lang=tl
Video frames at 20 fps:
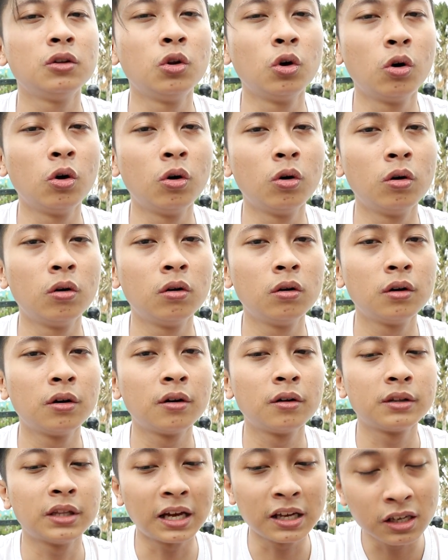nung,
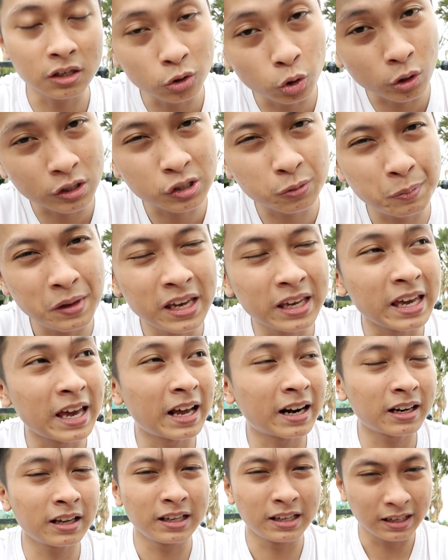nag, nung
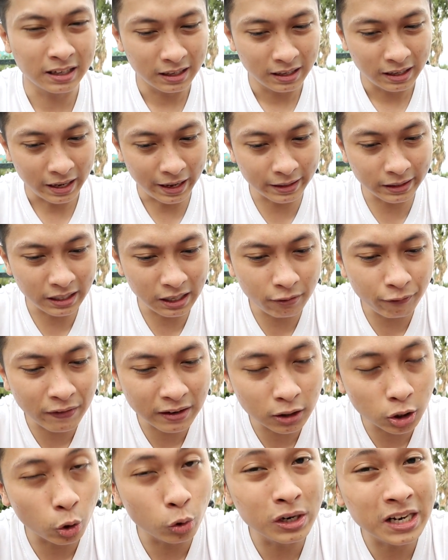speaker and
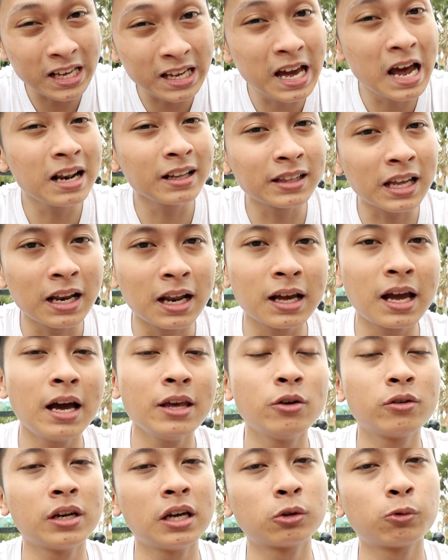even though legal talaga
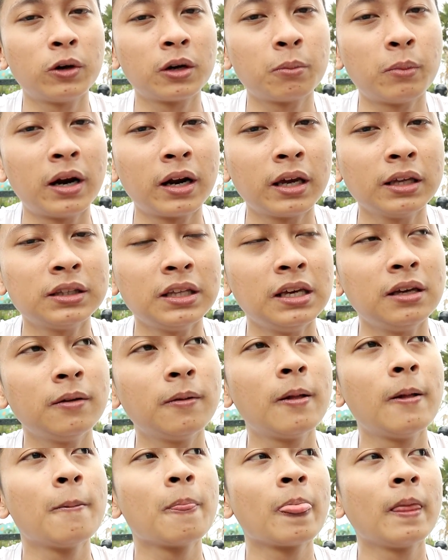yung network marketing
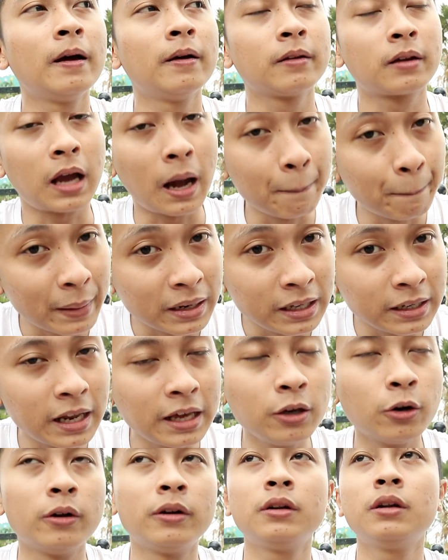company
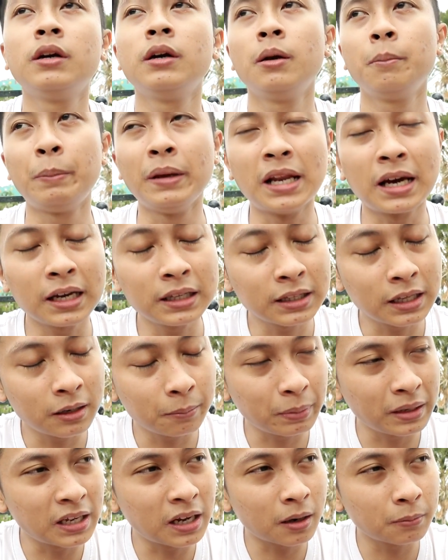na yon pinakita na
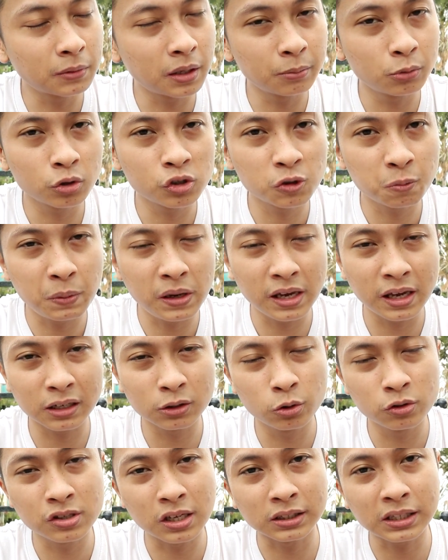pinaramdam ng speaker
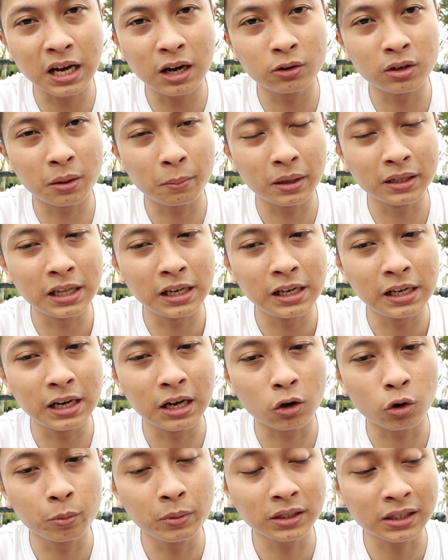dun sa tao na madali
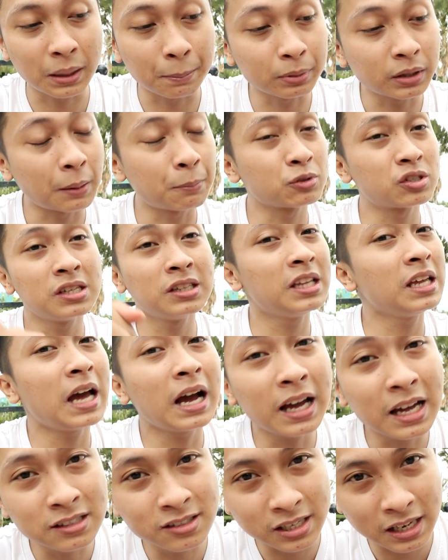lang kumita tapos hindi
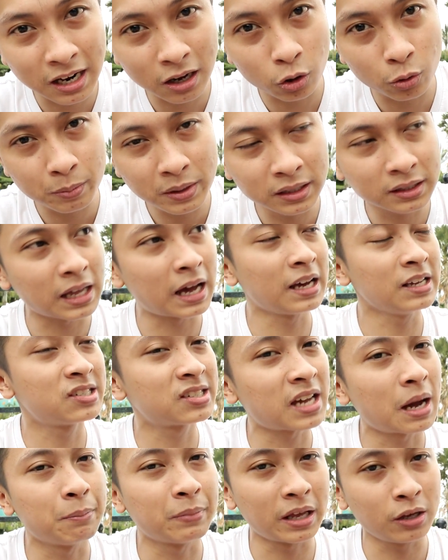agad sila kumita
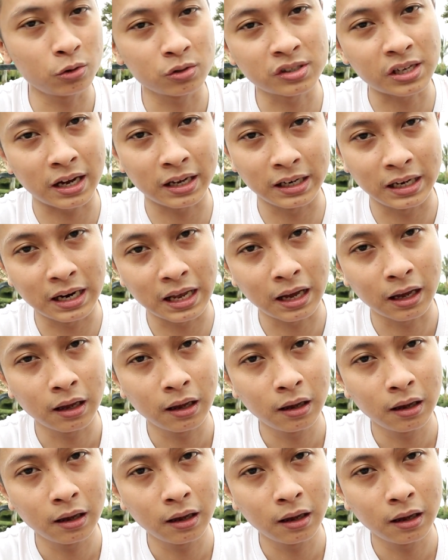scam na yun sa kanila